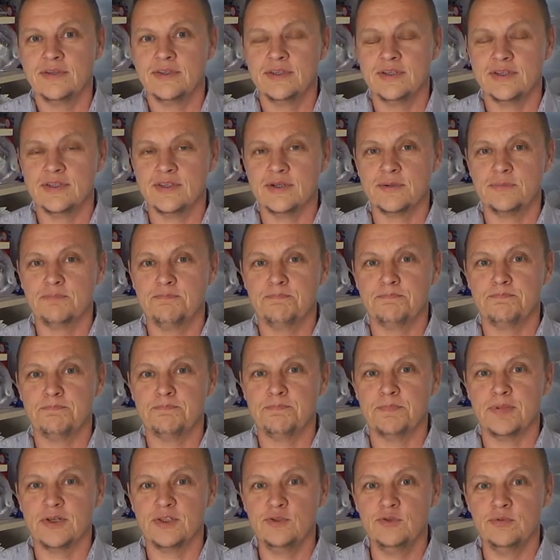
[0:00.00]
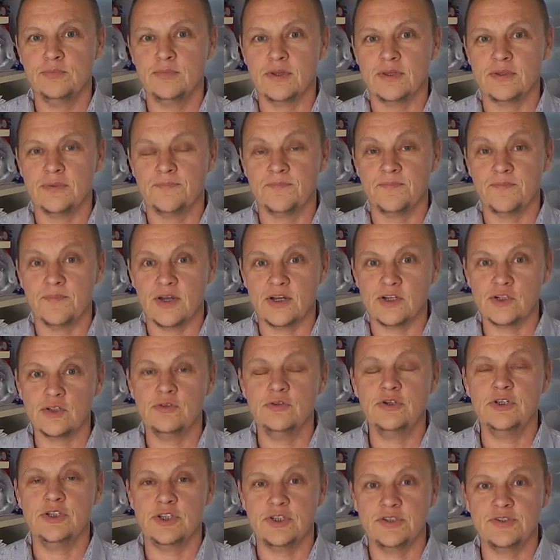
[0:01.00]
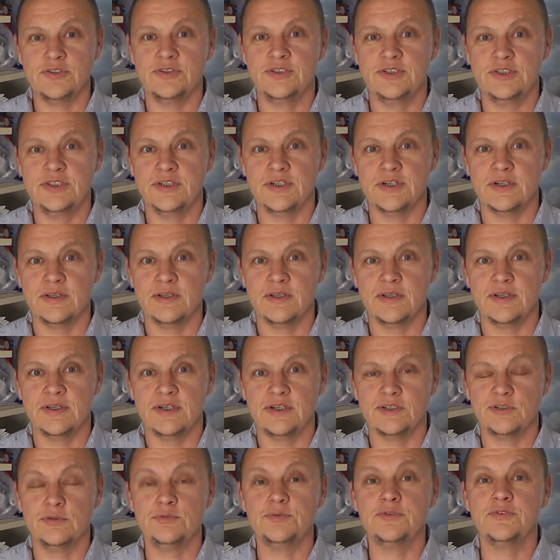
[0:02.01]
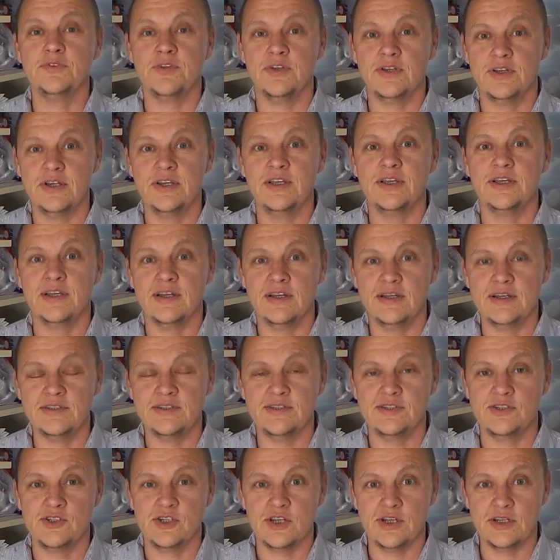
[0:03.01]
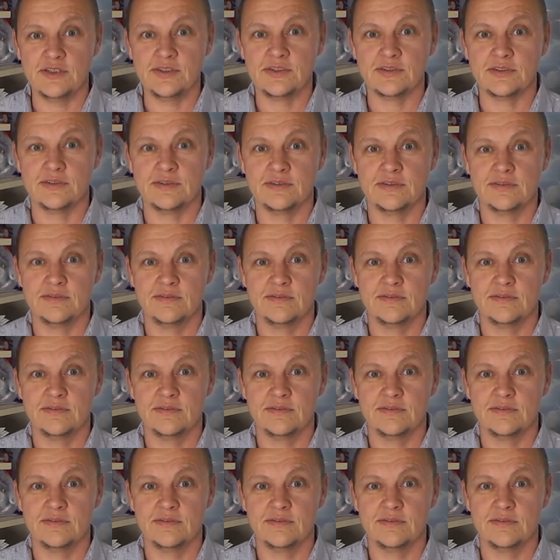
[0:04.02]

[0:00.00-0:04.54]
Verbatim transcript: Я так подумал, а что я сейчас делал? собственно говоря, я сейчас